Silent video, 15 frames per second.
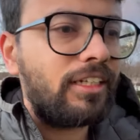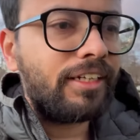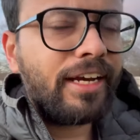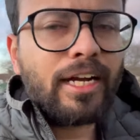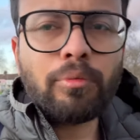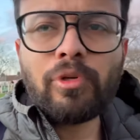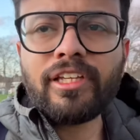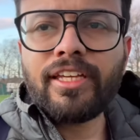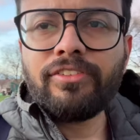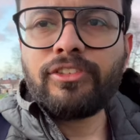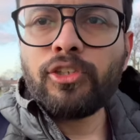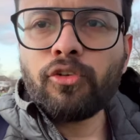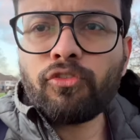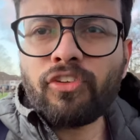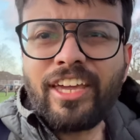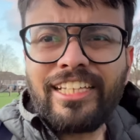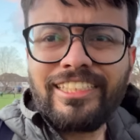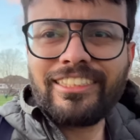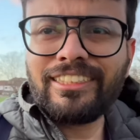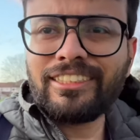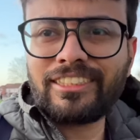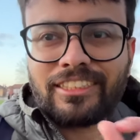रेडबुल गिव्स यू
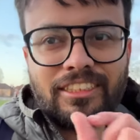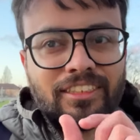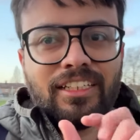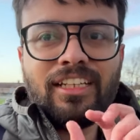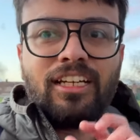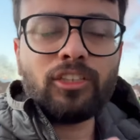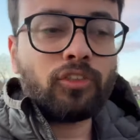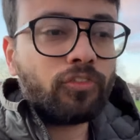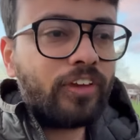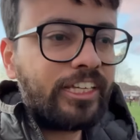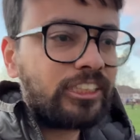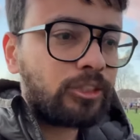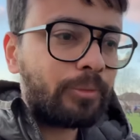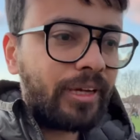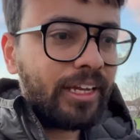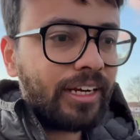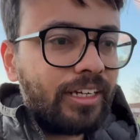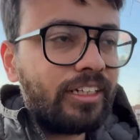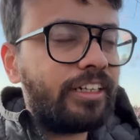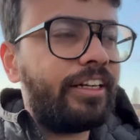विंग्स तो विंग्स में है ना